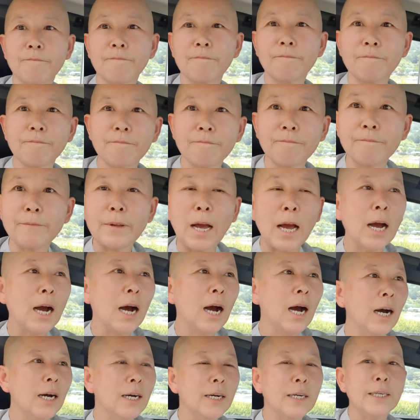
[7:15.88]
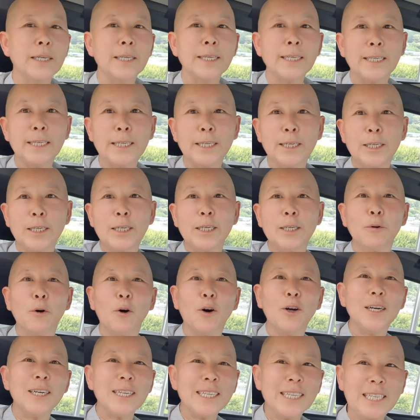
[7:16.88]
제가 오늘 아침은
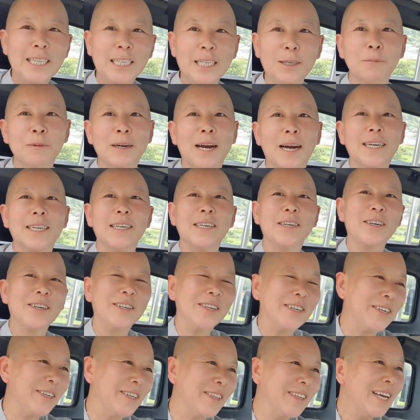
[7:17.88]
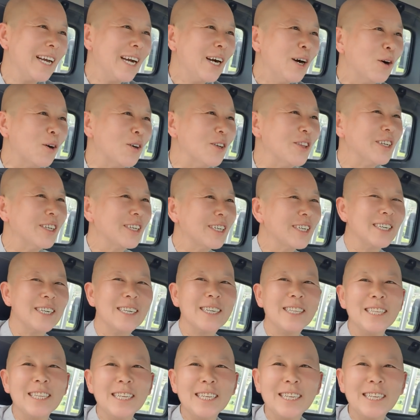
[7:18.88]
정말 즐거운 마음으로 가고 있습니다